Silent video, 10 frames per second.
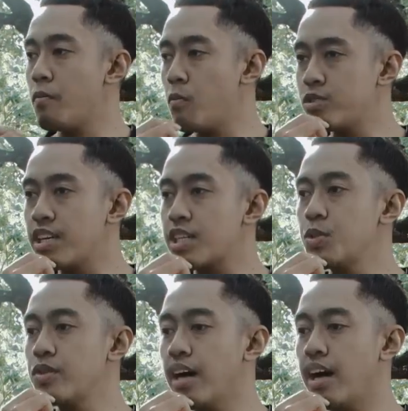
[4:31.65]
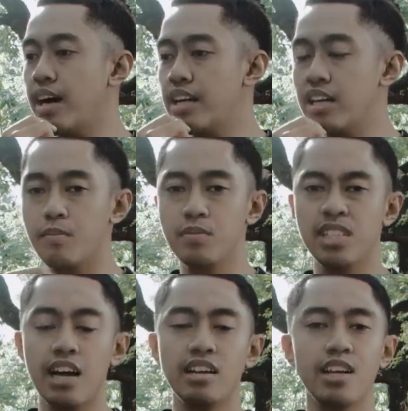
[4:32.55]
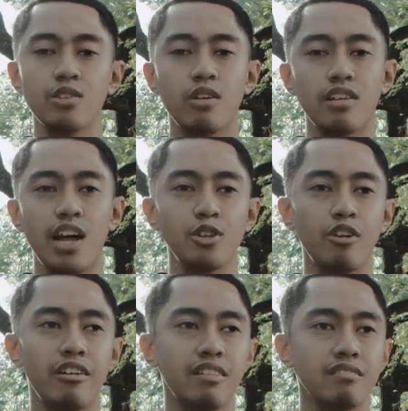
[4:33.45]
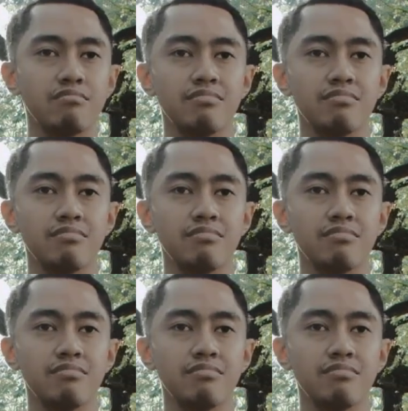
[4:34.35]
musik juga dan misalkan kantor-kantor